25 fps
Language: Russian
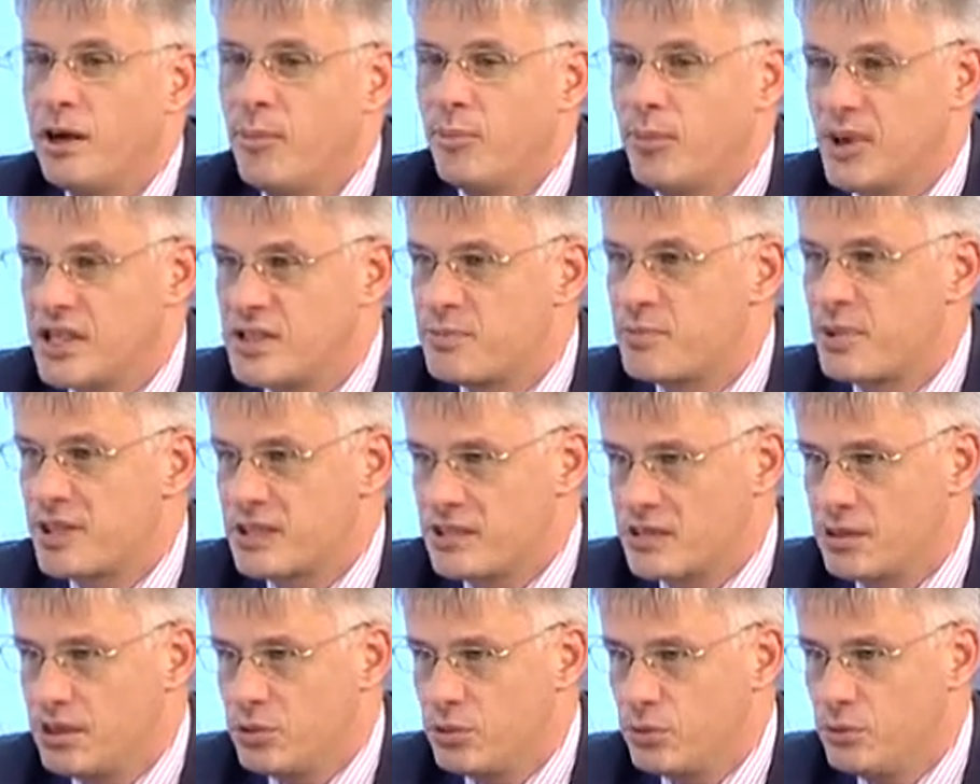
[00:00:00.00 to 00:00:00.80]

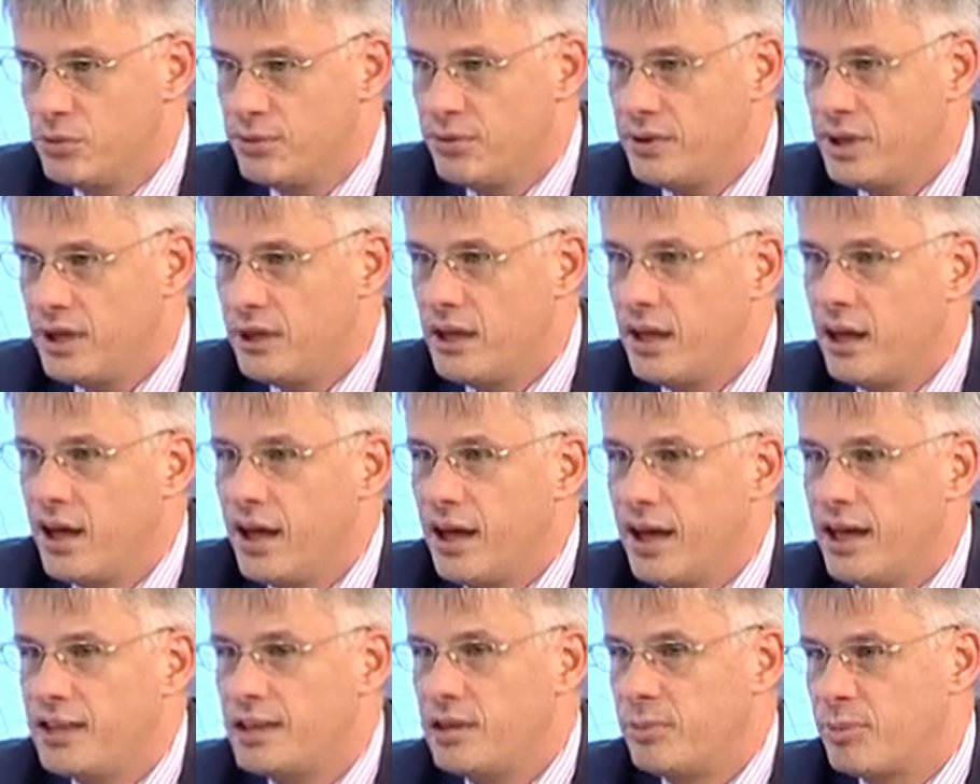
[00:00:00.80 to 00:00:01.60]
паспорт здоровья,
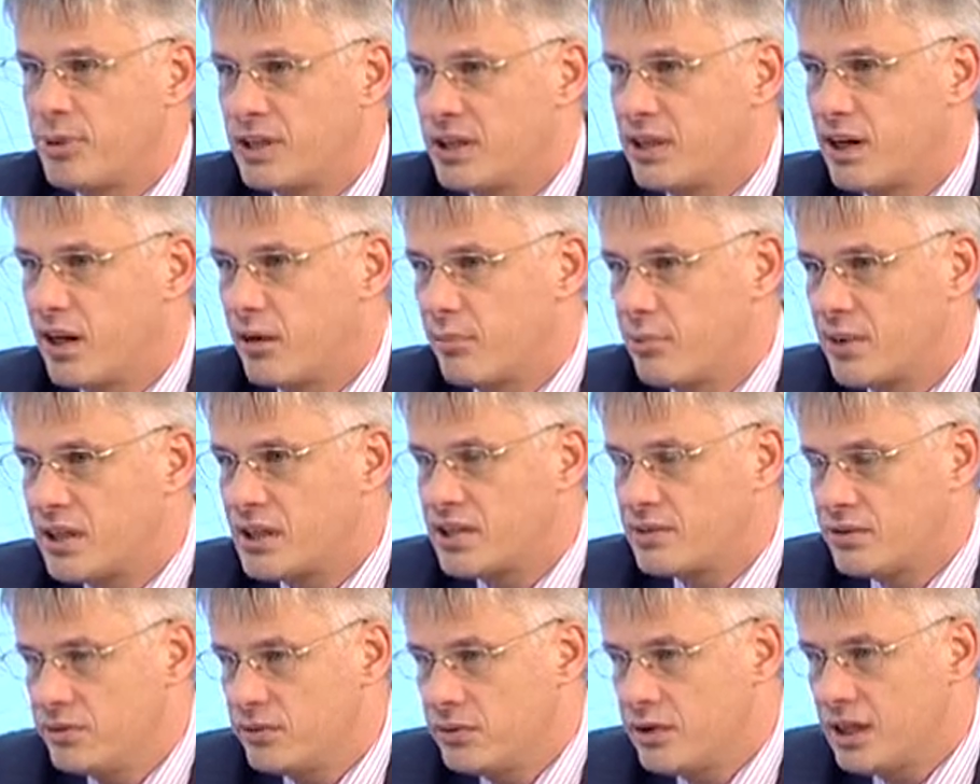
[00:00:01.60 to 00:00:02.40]
эта программа
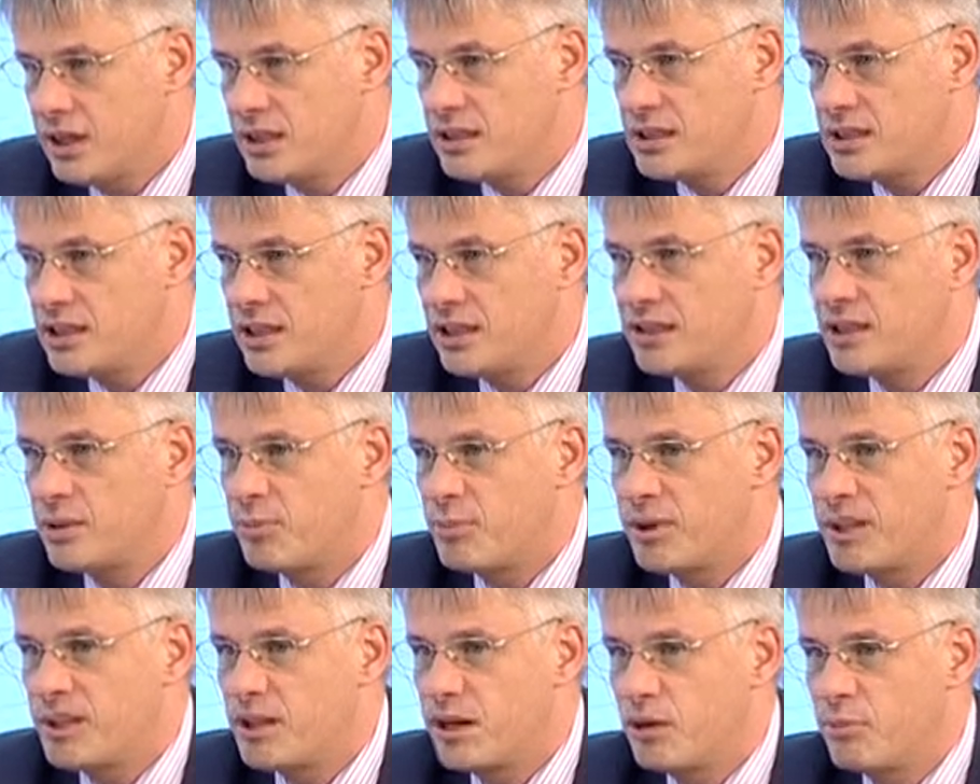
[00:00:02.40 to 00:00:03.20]
развивается, это
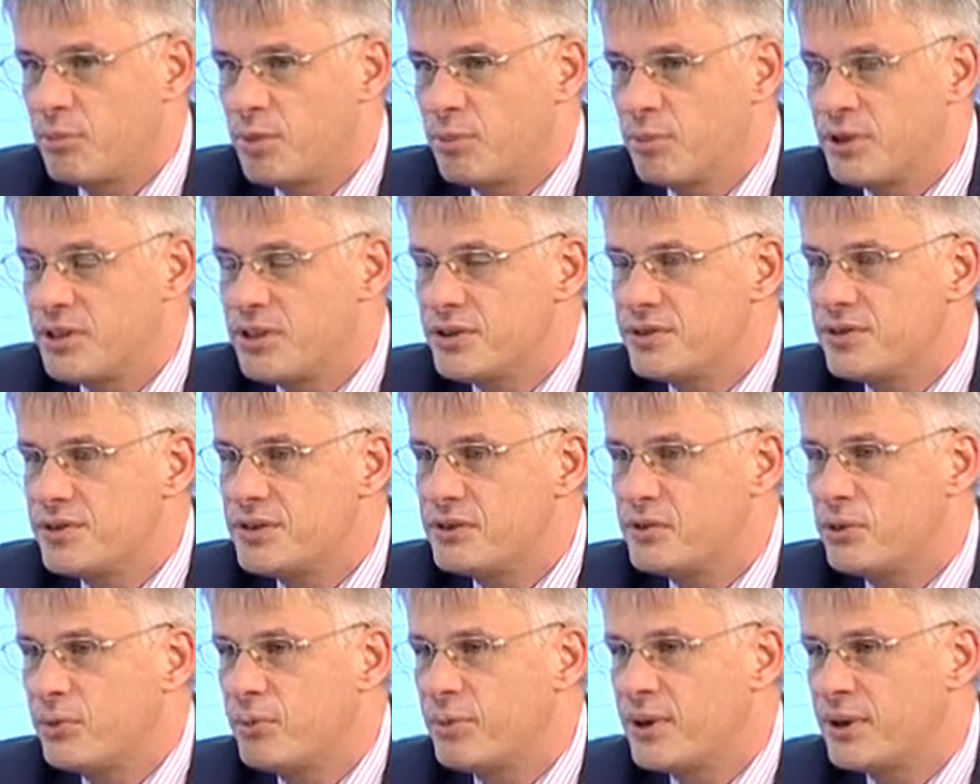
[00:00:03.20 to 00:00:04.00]
программа прежде
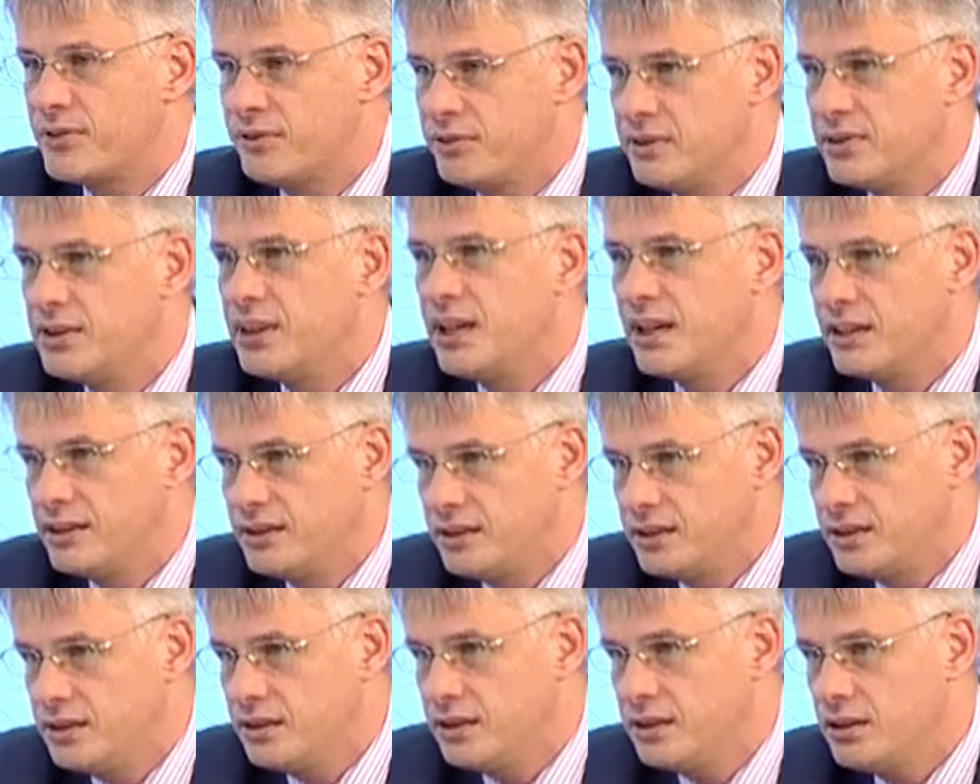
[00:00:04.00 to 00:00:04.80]
всего
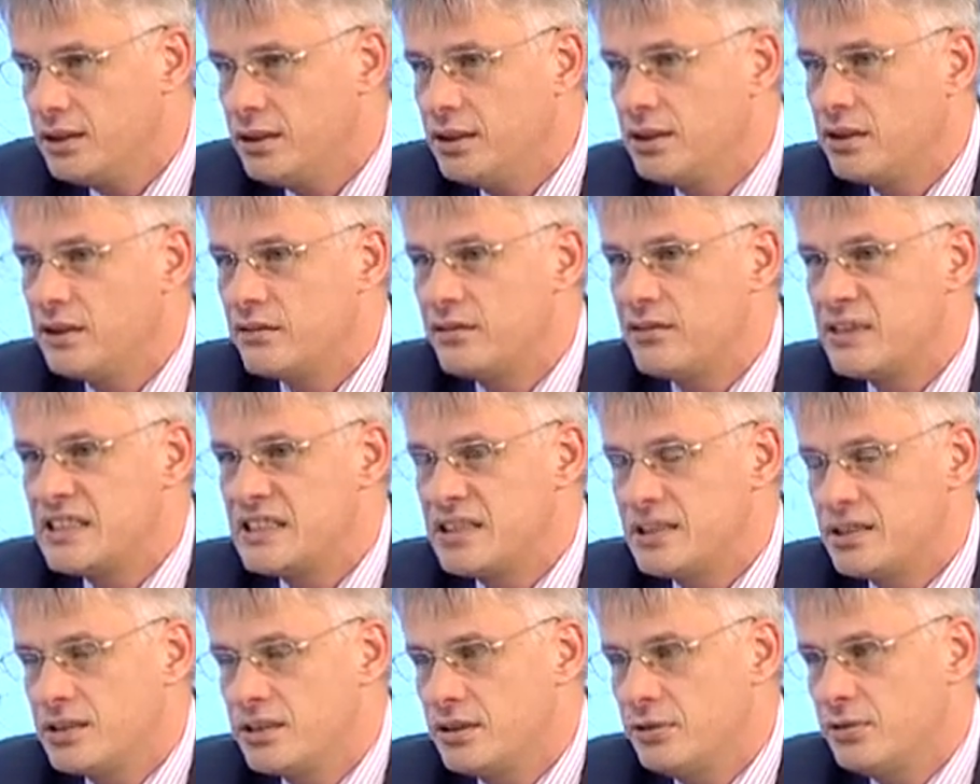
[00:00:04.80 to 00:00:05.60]
профилактики
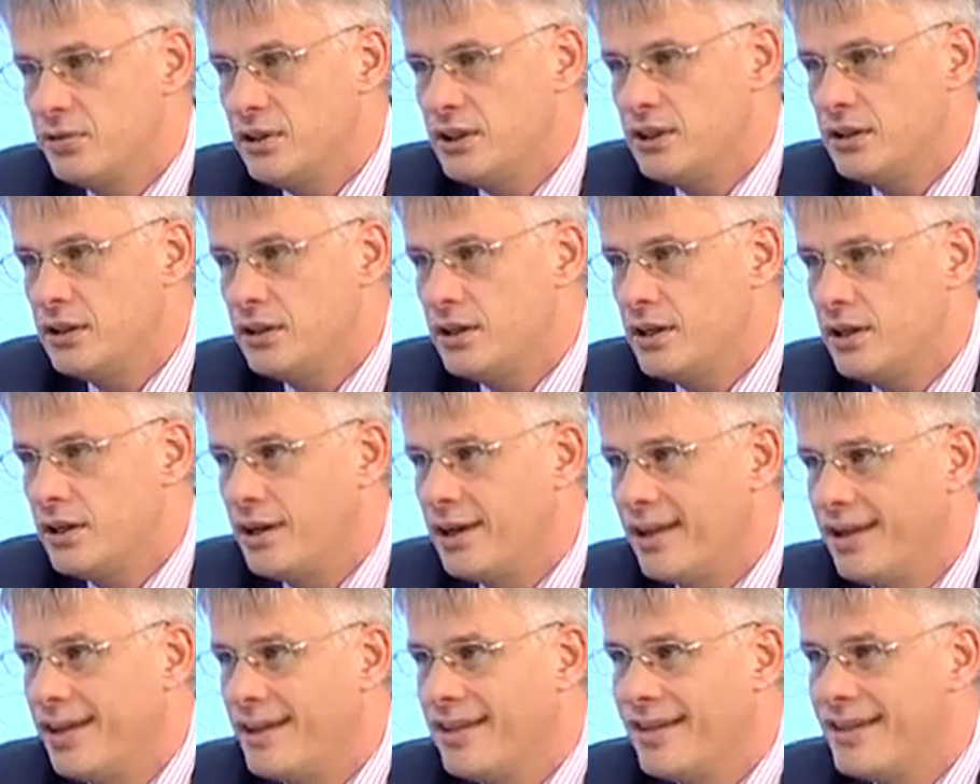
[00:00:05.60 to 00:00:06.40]

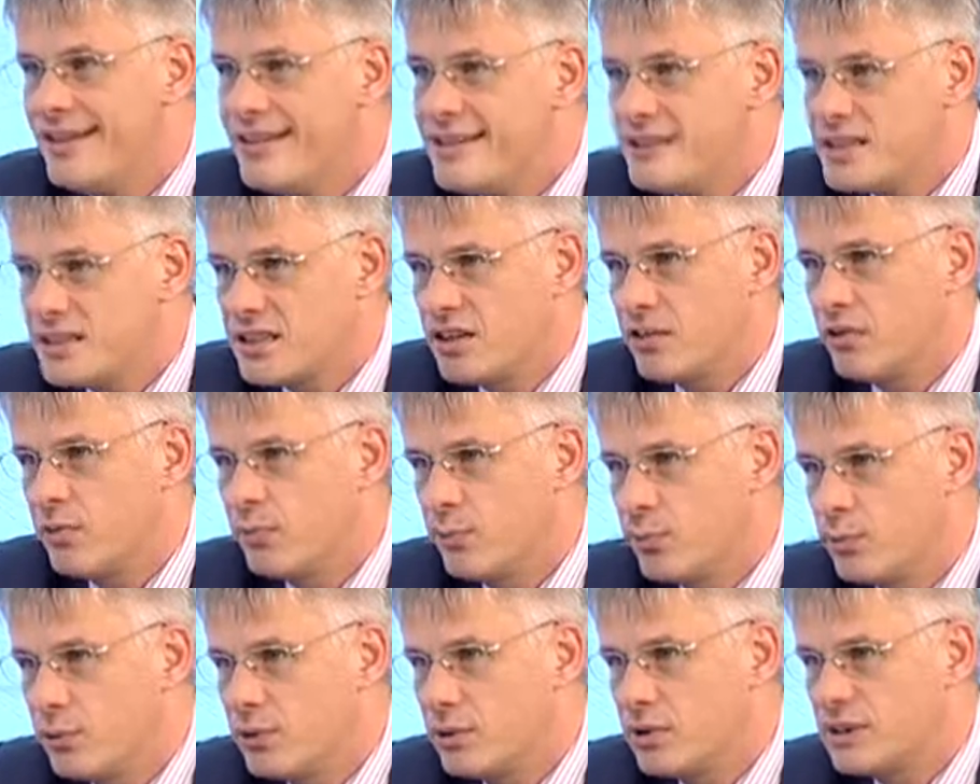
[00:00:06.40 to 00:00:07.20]
возникновения рисков
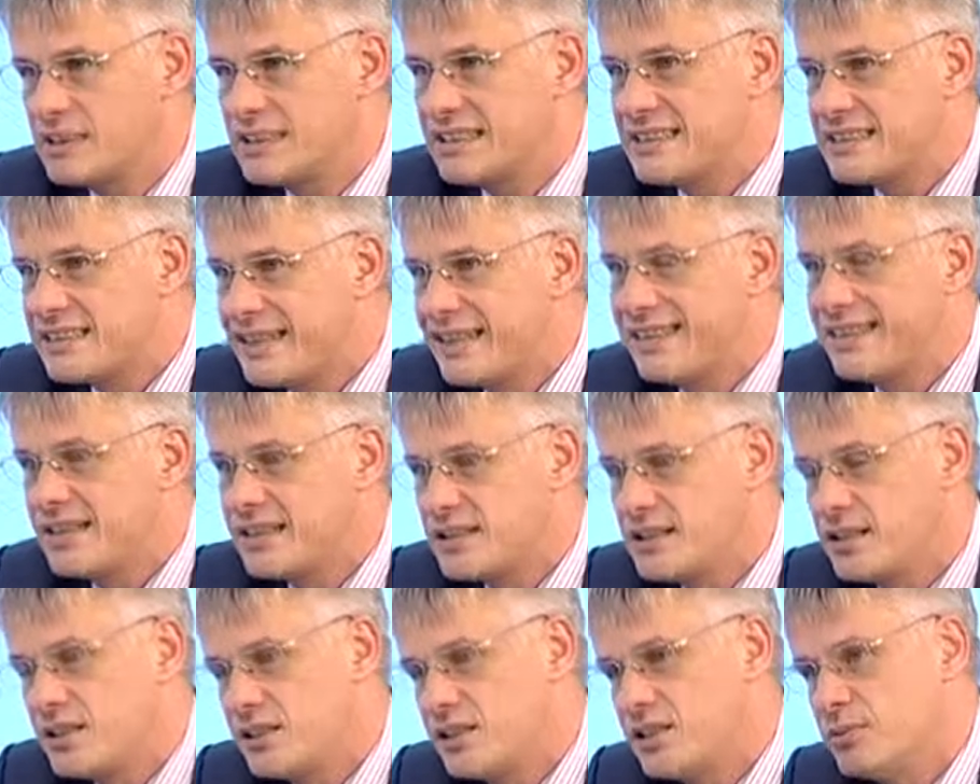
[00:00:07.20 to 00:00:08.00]
по
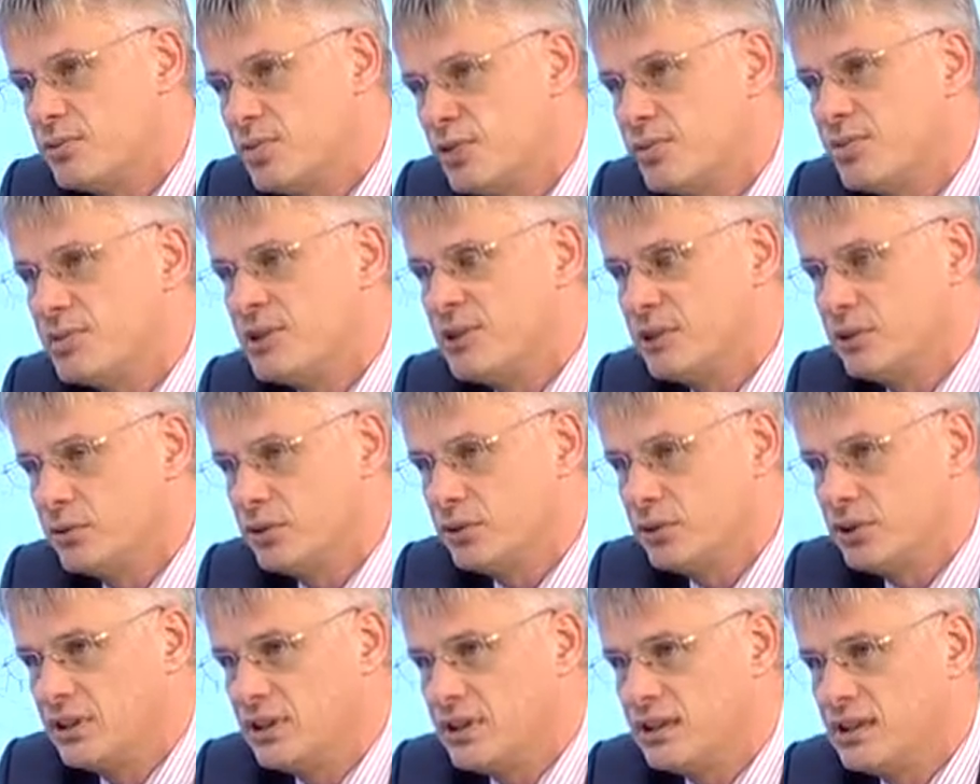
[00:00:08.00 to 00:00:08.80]
социально значимой
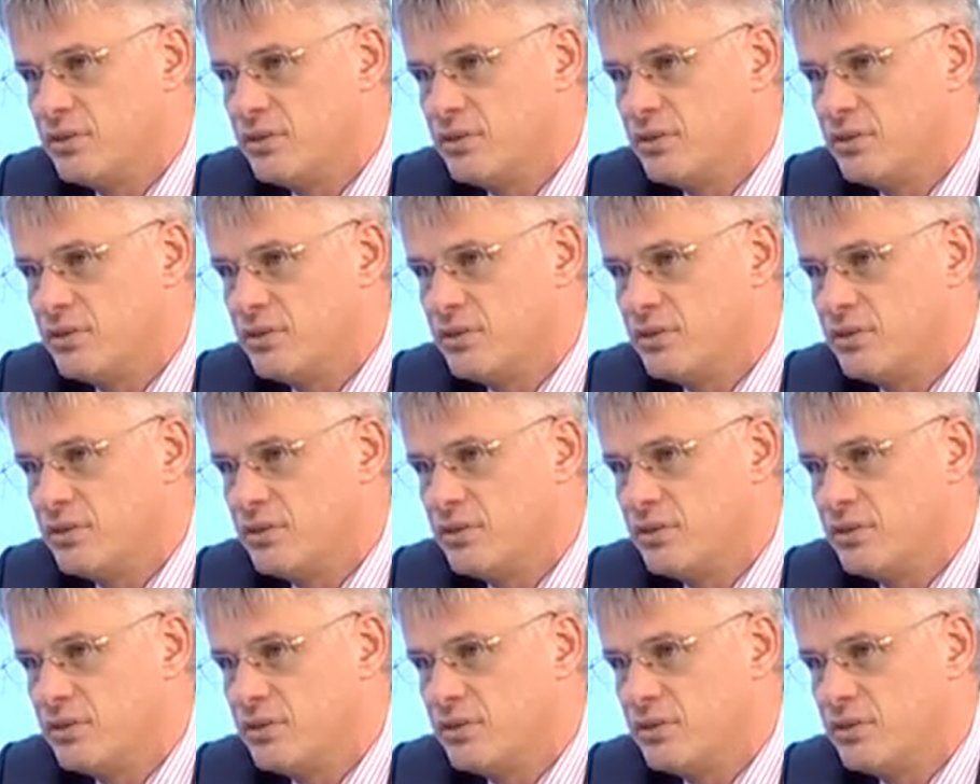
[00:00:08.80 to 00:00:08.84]
патологии.